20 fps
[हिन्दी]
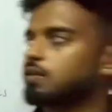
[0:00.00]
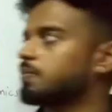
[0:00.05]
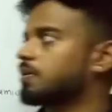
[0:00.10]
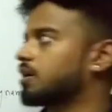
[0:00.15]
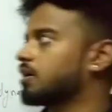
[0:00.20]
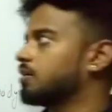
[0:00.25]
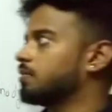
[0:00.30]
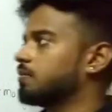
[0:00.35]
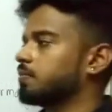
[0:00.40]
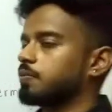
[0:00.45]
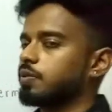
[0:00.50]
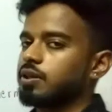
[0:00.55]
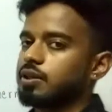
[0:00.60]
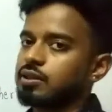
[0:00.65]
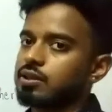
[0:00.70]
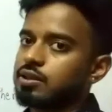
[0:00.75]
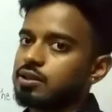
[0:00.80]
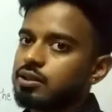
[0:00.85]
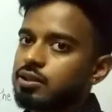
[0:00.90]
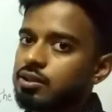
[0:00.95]
के बारे में
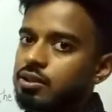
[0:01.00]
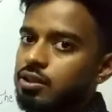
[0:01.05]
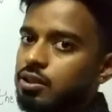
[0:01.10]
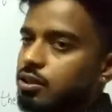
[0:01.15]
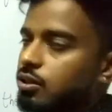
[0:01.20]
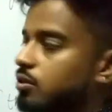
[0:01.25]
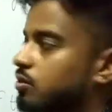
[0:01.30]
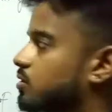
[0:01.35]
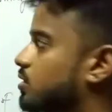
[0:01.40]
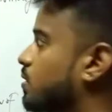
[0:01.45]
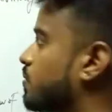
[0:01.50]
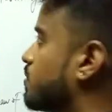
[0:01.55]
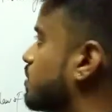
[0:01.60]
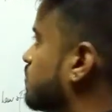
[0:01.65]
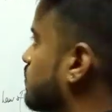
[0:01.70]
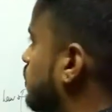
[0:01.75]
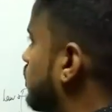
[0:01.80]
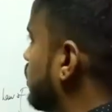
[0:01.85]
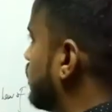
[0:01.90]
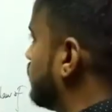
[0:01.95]
पढ़ेंगे तो सबसे
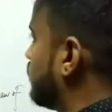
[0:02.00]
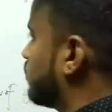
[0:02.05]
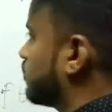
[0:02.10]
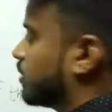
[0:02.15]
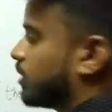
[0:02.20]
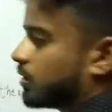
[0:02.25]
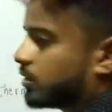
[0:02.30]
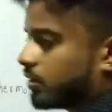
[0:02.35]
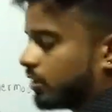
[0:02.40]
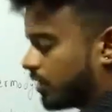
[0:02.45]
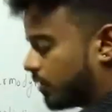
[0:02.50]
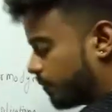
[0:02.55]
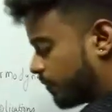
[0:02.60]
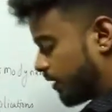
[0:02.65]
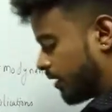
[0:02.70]
पहले हम लोग देखते हैं